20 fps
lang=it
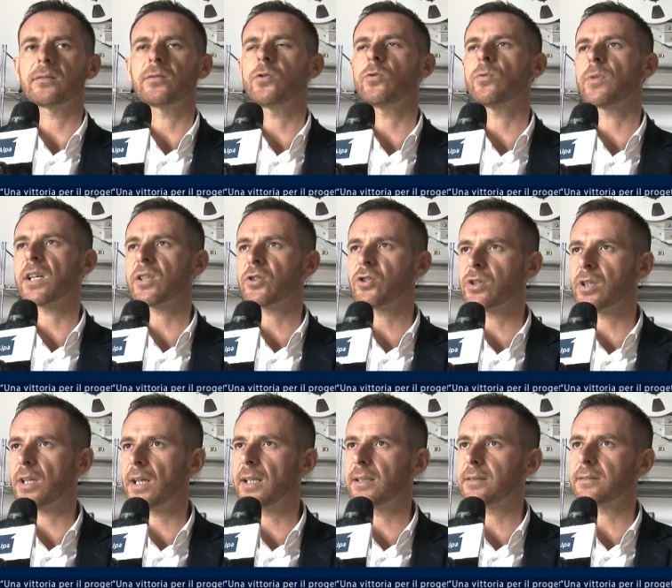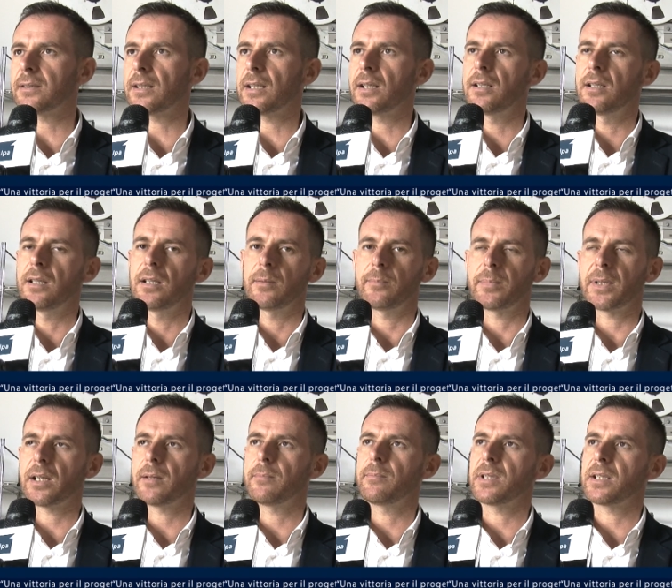di una scelta
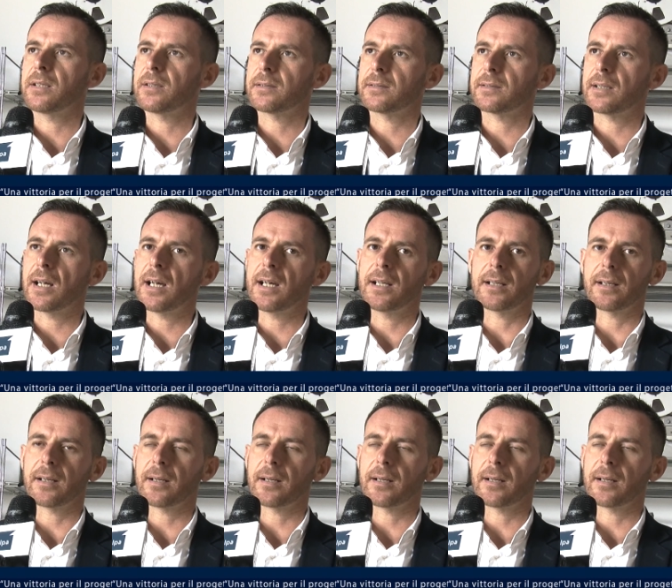per amministrare e